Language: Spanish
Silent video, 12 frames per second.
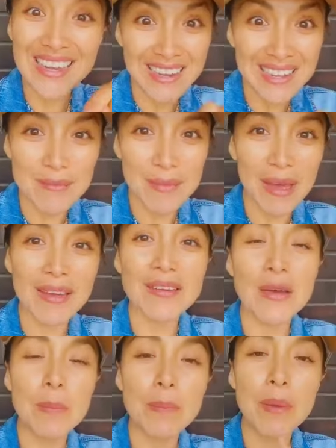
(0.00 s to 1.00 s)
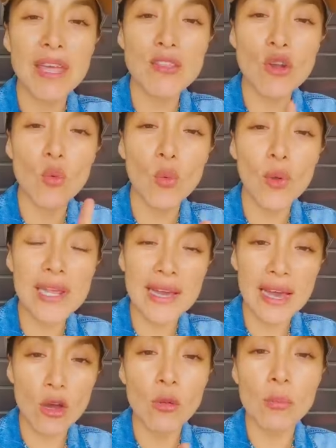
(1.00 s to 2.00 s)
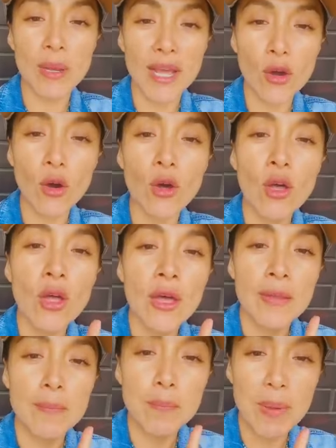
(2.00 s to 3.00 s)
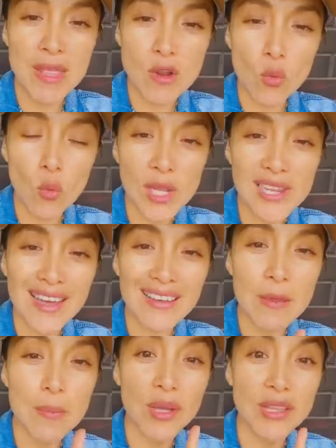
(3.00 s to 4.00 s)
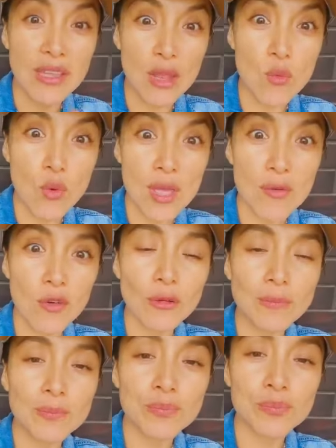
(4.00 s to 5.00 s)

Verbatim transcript: en Lima, Pedro Wilca, complejo Pedro Wilca de Puente Nuevo.